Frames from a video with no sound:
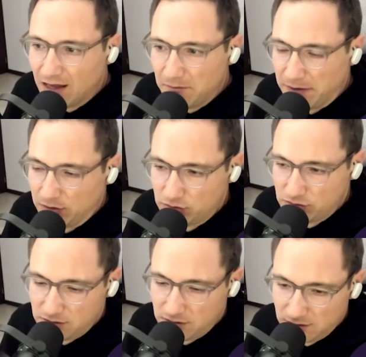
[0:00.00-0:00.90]
pero
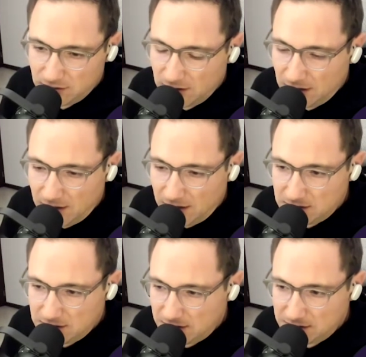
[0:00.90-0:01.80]
sin
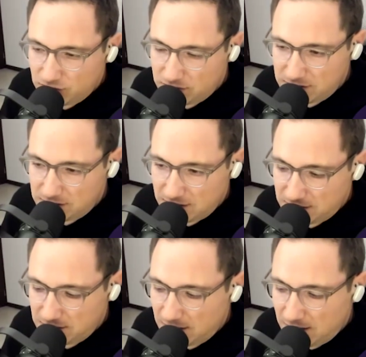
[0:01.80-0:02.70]
hacer las cosas
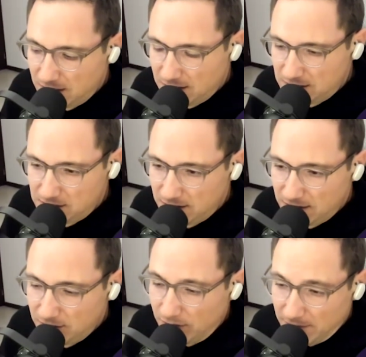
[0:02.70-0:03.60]
estas así
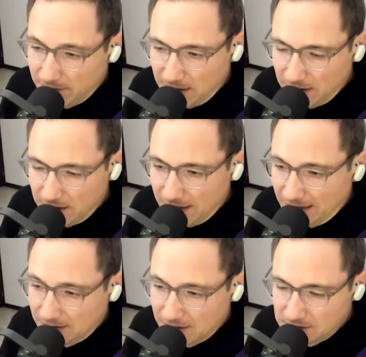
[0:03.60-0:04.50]
de hueva y
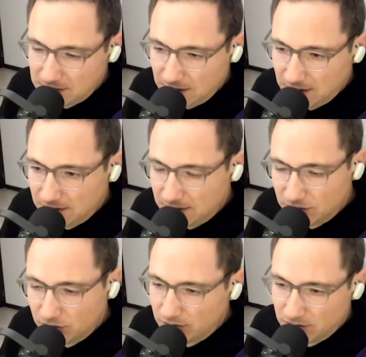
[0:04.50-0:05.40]
lentas y
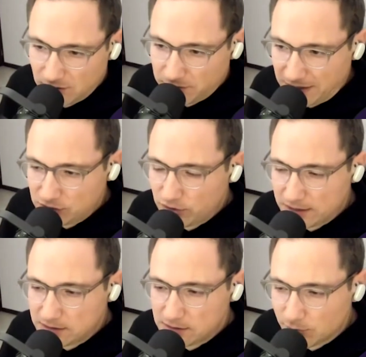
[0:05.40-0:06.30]
no, no, no, para eso ya
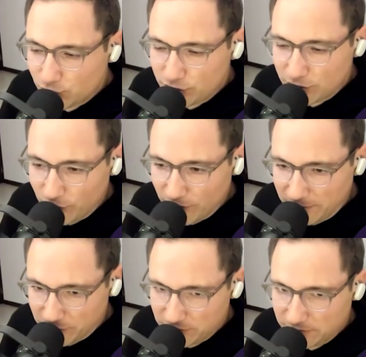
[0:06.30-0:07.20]
existen muchos
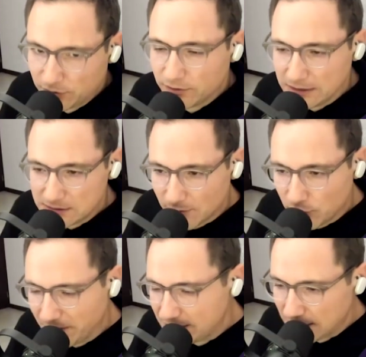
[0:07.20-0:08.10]
audiolibros, ¿no? Y está muy
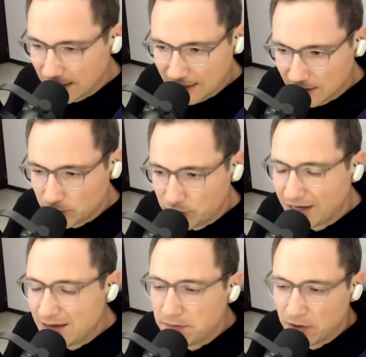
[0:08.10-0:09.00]
bien, sigue le dando por
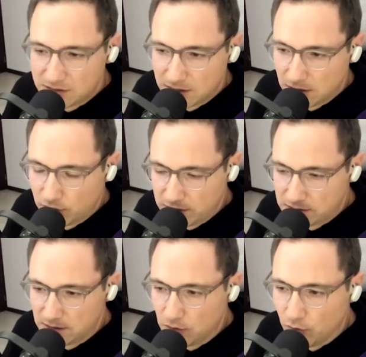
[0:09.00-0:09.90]
ahí, pero este no
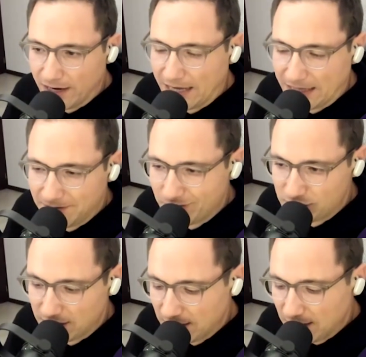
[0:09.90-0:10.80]
es el lugar. Aquí
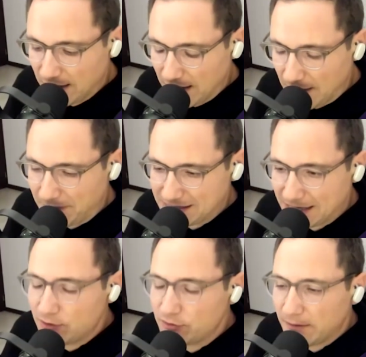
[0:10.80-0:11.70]
vamos a, a
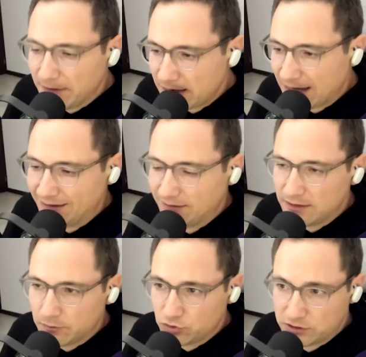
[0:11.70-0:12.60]
da bien, a
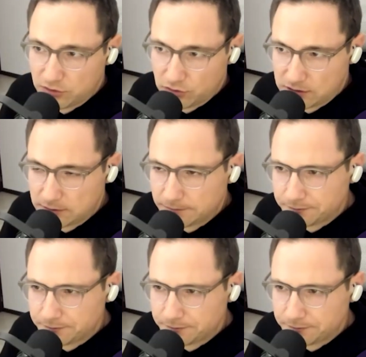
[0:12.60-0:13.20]
entender muchas cosas.